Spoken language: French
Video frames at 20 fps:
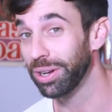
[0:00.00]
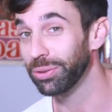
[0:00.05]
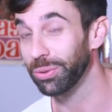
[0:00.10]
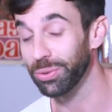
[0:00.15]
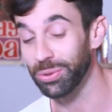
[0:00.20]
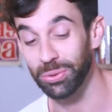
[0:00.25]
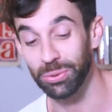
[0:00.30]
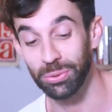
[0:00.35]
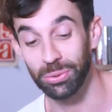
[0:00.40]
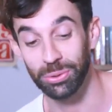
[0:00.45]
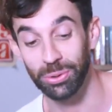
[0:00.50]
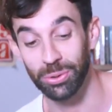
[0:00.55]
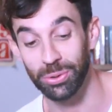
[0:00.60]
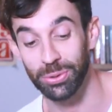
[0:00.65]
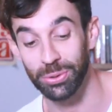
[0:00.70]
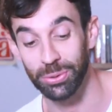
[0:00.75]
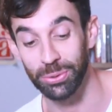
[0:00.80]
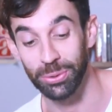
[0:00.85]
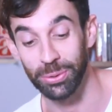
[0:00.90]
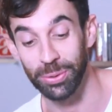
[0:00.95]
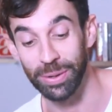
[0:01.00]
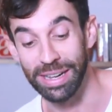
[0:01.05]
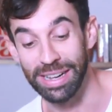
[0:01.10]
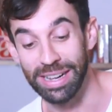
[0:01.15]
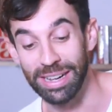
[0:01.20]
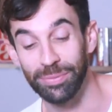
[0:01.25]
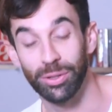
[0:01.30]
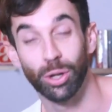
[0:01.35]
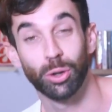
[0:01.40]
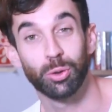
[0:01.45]
dans, ce, dans, ce,
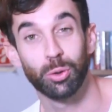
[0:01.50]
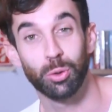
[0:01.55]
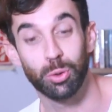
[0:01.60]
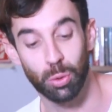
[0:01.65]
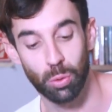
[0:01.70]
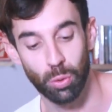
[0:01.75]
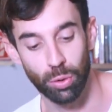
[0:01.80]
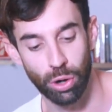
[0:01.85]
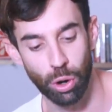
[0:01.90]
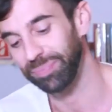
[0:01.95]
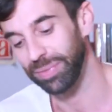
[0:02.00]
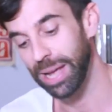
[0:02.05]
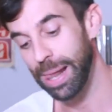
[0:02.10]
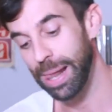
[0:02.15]
dans ce slogan.